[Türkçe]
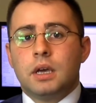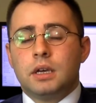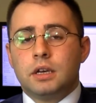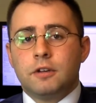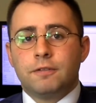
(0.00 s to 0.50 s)

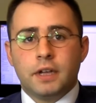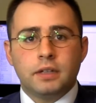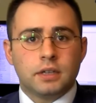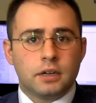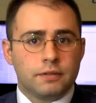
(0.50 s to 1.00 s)
Ee,
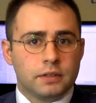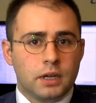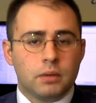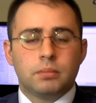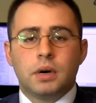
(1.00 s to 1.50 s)
FED
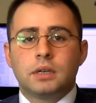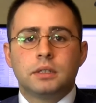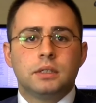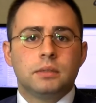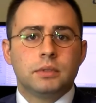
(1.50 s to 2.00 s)
tarafına
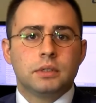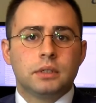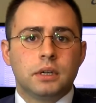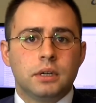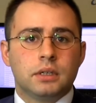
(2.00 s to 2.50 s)

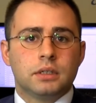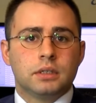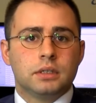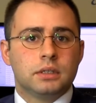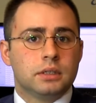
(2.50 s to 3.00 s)
baktığımızda
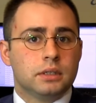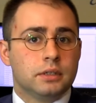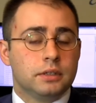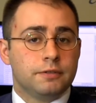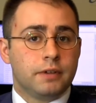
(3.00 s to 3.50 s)

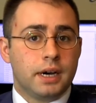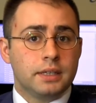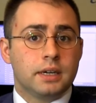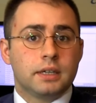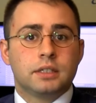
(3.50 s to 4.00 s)
e,
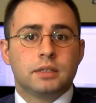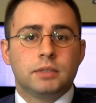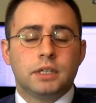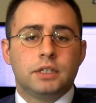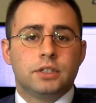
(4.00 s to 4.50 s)
faiz
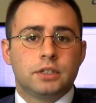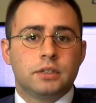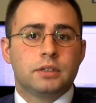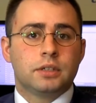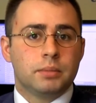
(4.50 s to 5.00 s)
artırımına
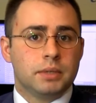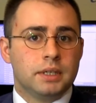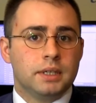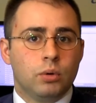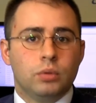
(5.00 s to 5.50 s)
ilişkin
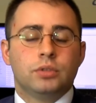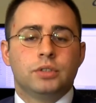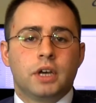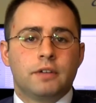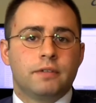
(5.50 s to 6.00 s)
sabırlı olunacağı